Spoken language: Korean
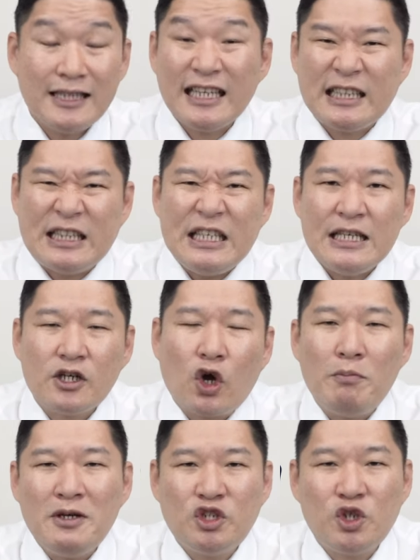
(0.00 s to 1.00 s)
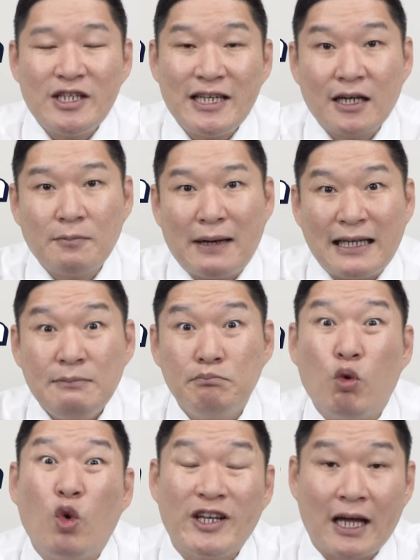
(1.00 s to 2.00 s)
근데 디커미션이란
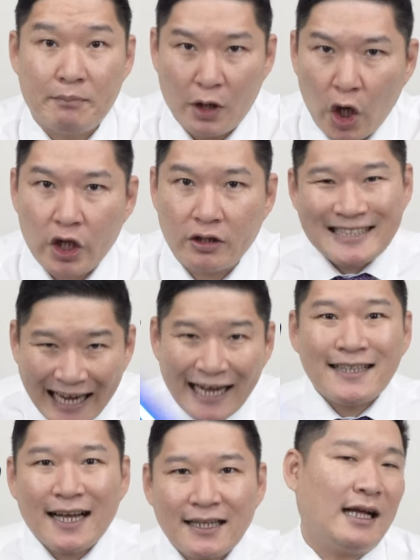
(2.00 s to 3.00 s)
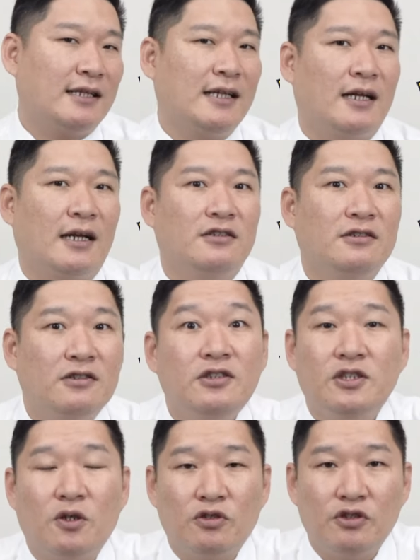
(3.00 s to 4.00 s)
말은 뭐냐면 차단하다라는
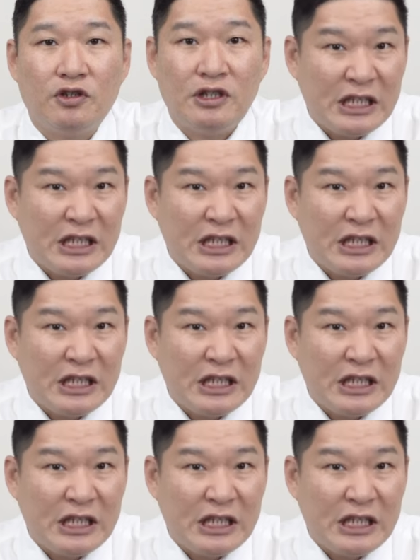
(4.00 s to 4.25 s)
뜻이거든요.